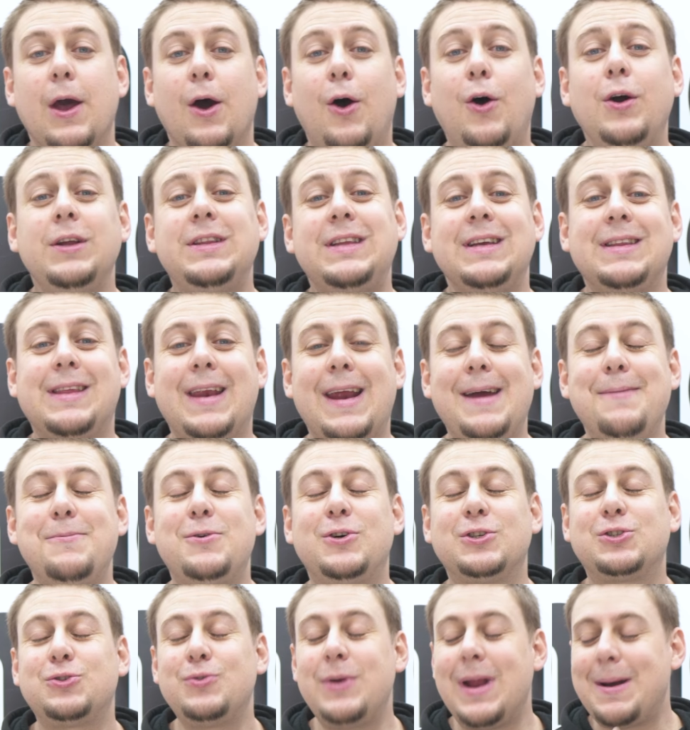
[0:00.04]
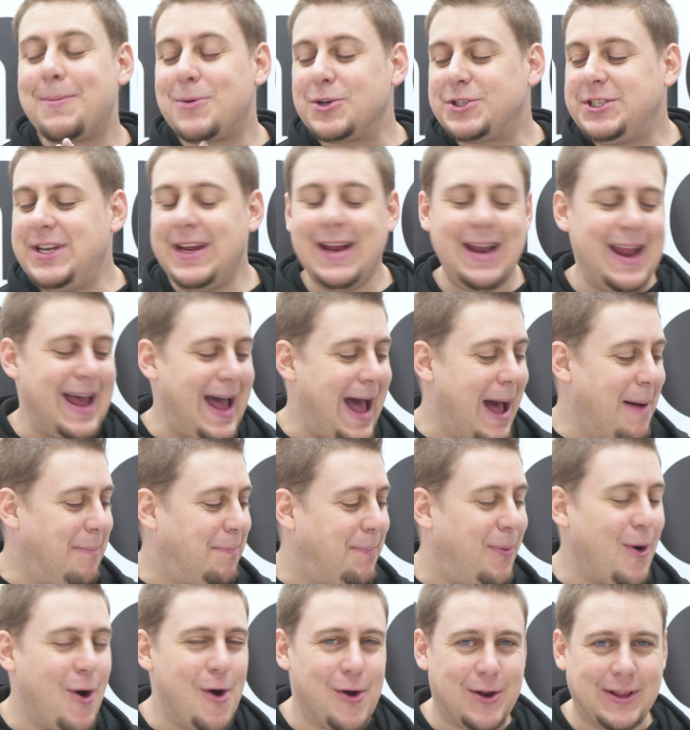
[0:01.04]
Hoy te traemos una mochila
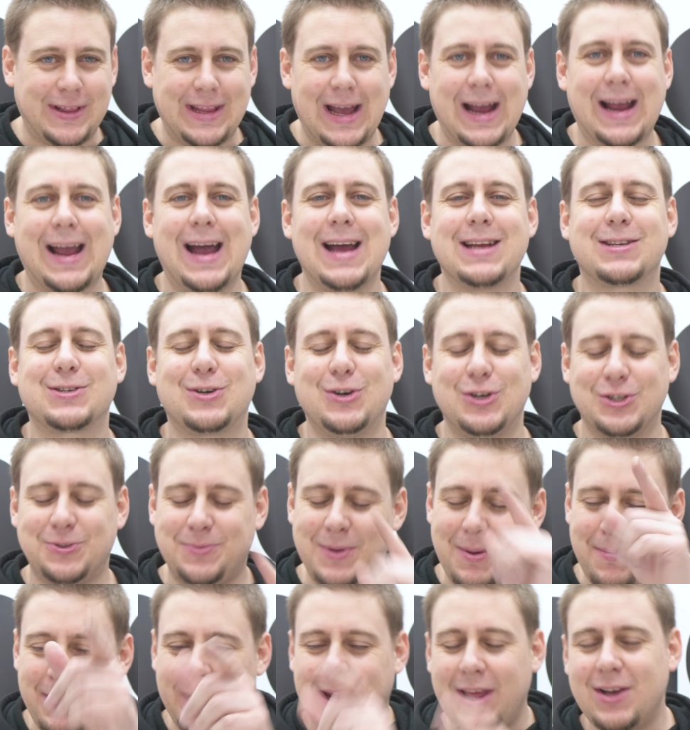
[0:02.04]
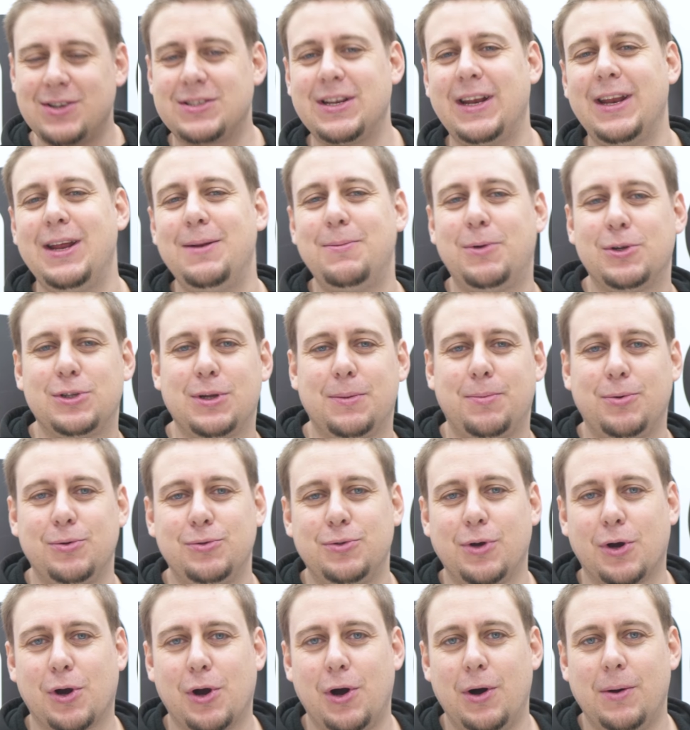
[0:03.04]
portacascos. Bienvenidos en
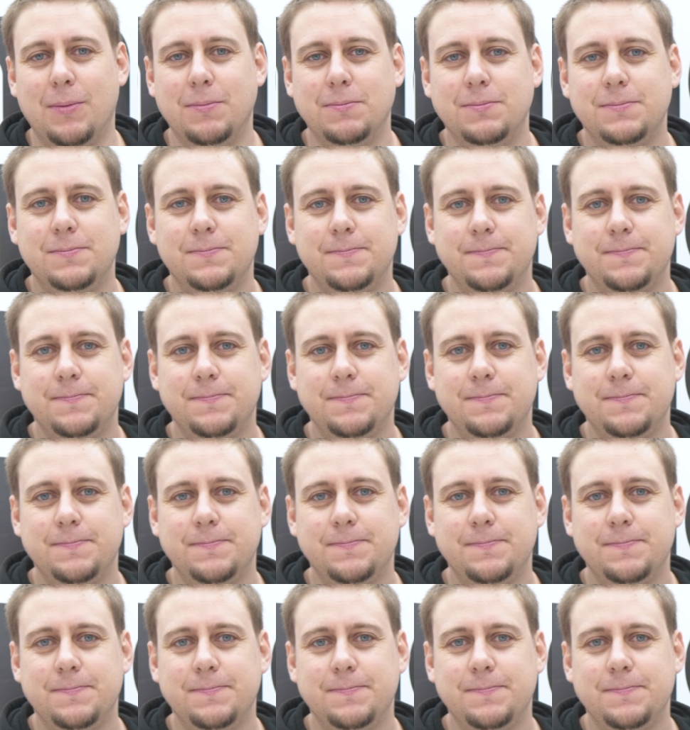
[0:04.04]
nilmoto.com.